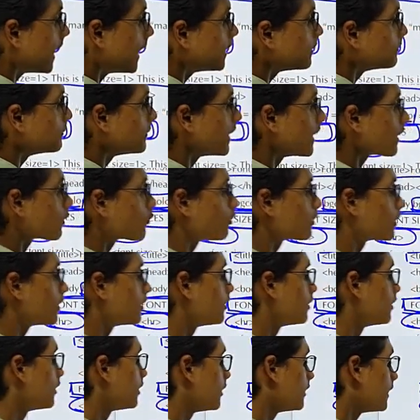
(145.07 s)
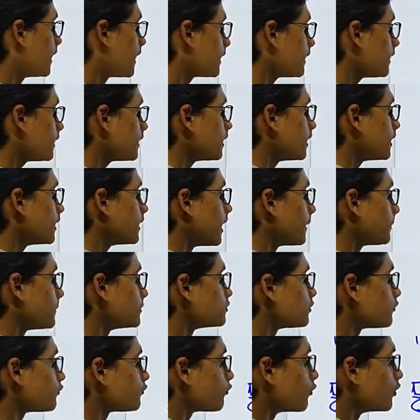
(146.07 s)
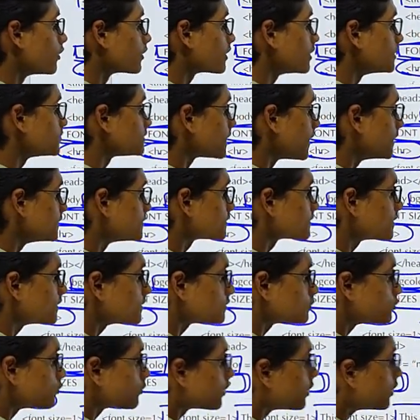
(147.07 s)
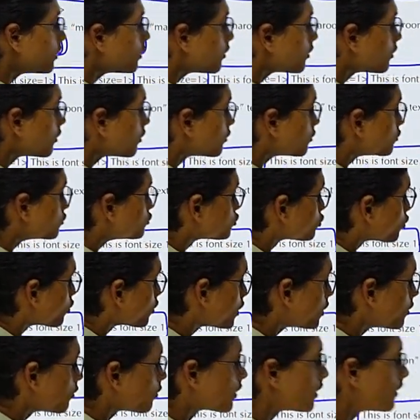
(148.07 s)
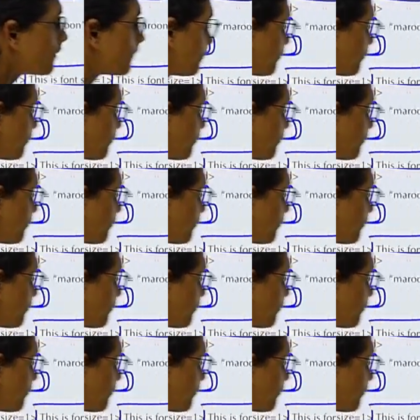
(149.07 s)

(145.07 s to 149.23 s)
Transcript: लाइन ब्रेक होगी यानी यहाँ पे जो फॉल्ट की साइज़ कैसी होगी छोटी होगी